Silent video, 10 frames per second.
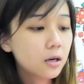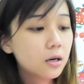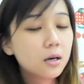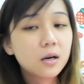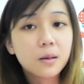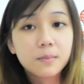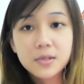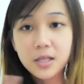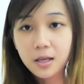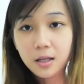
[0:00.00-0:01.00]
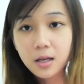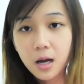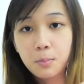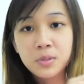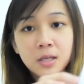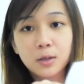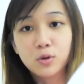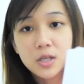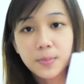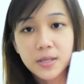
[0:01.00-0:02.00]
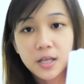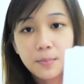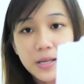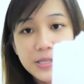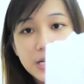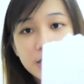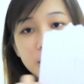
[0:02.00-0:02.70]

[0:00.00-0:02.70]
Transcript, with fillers: uh, eh, sini nggak bisa nulis panjang-panjang